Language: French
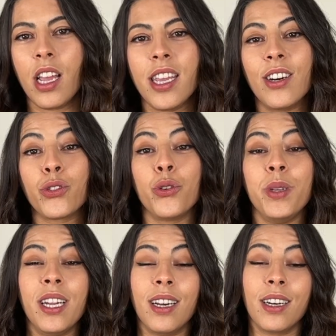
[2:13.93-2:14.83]
Et en
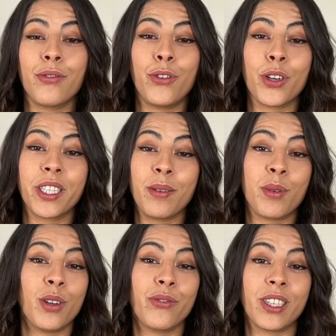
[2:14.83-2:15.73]
2001,
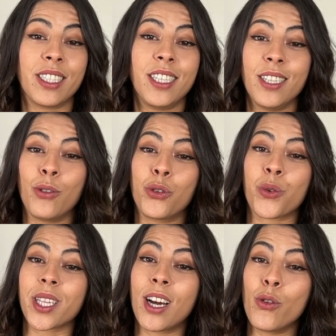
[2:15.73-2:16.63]
forcément, Fendi
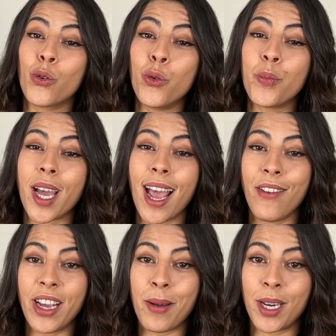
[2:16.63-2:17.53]
rejoindra le groupe
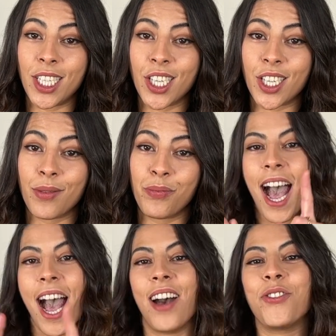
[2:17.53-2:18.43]
LVMH.
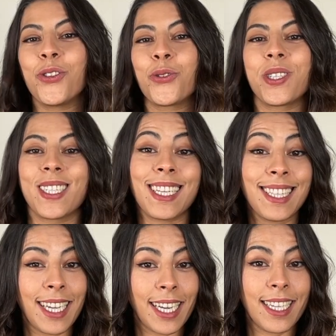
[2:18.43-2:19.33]
Avant de
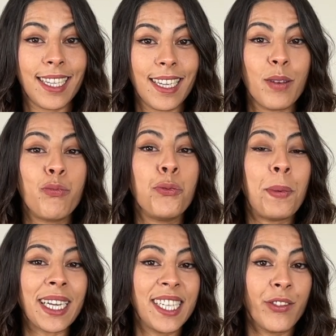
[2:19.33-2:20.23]
s'intéresser plus
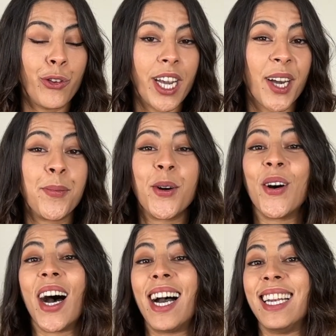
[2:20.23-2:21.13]

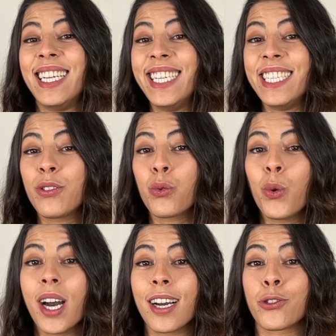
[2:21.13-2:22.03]
particulièrement à
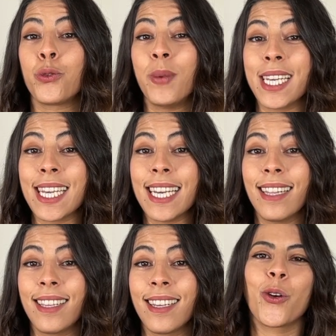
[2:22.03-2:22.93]
l'histoire du
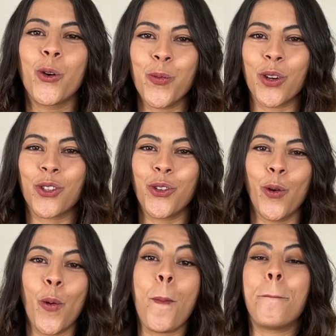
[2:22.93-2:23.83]
baguette,
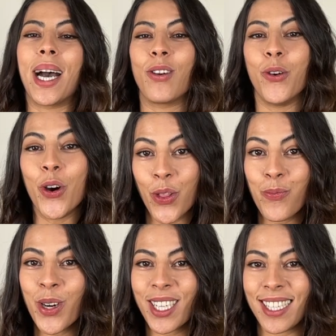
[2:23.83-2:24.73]
commençons par le
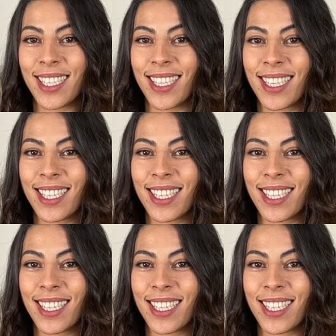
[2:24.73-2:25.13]
unboxing.